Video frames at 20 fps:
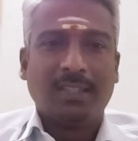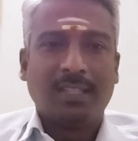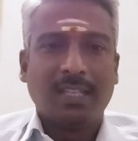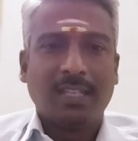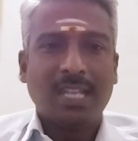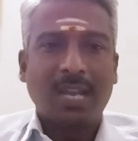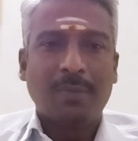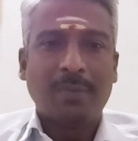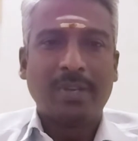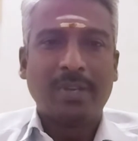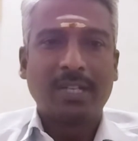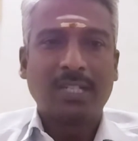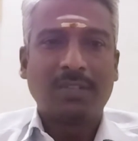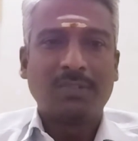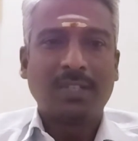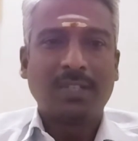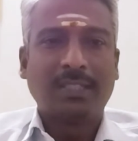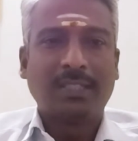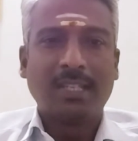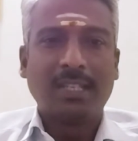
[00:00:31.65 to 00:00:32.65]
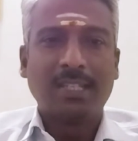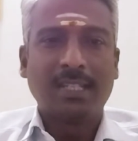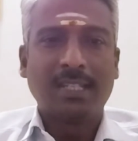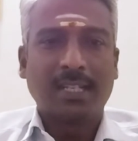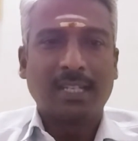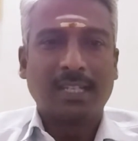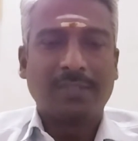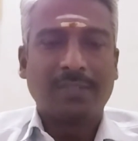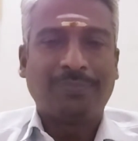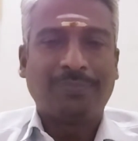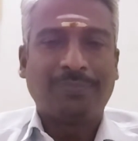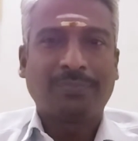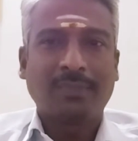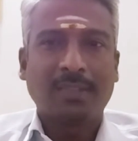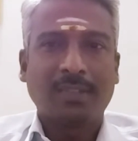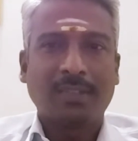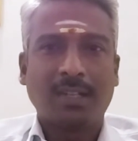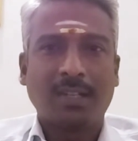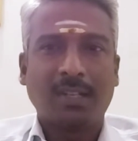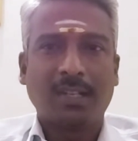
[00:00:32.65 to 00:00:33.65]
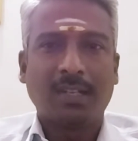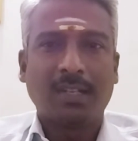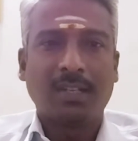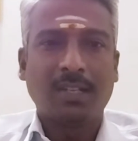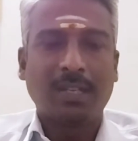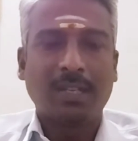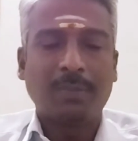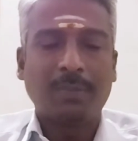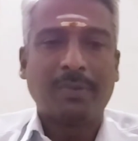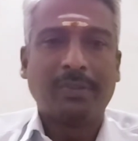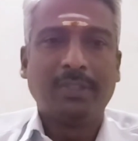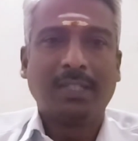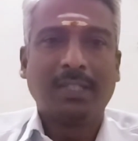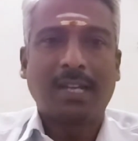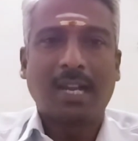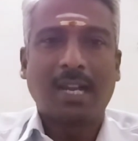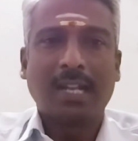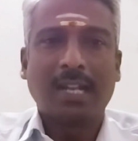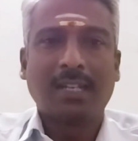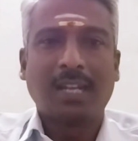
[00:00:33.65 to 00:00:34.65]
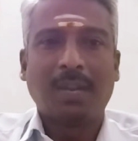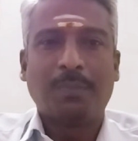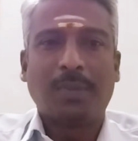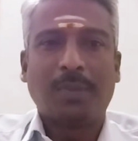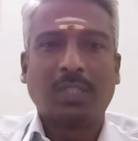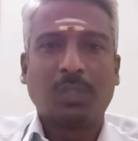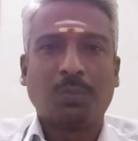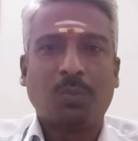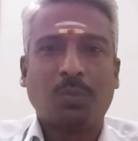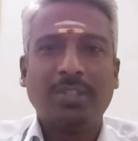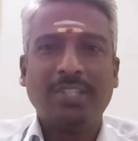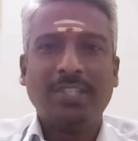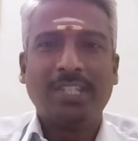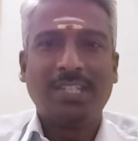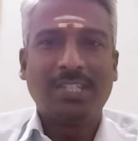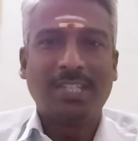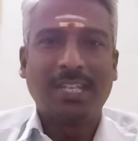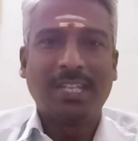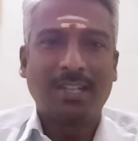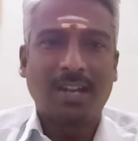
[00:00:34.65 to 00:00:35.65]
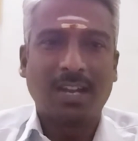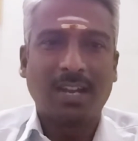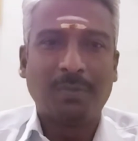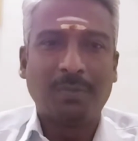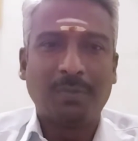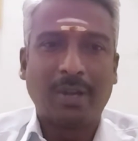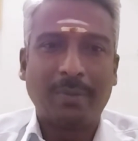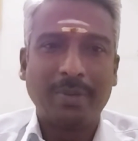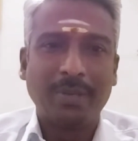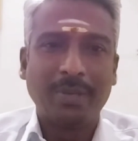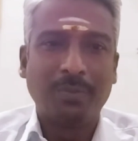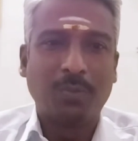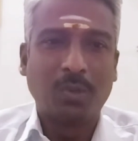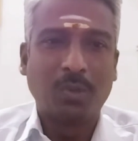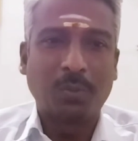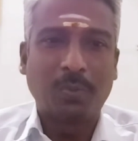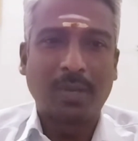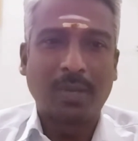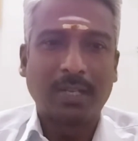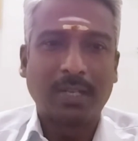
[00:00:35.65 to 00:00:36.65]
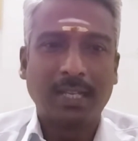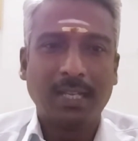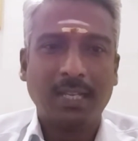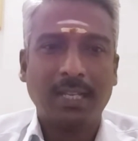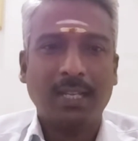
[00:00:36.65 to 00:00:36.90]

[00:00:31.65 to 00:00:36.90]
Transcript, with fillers: தெரியாமல் இருக்கவங்க தெரிஞ்சுக்கங்க நம்ம வந்து காலங்களில் பார்த்துருப்போம் இஷ்டி காலம் அப்படின்னு போட்டிருப்பாங்க